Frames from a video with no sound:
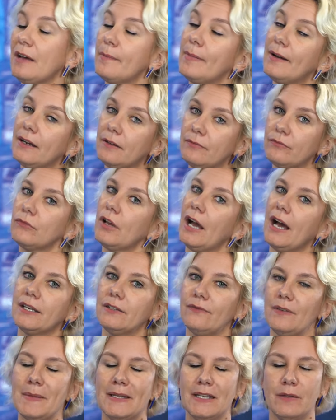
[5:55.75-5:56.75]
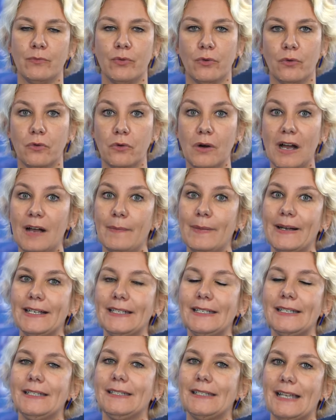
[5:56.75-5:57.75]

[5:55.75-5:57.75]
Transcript: Aber gerade wenn man im Büro arbeitet,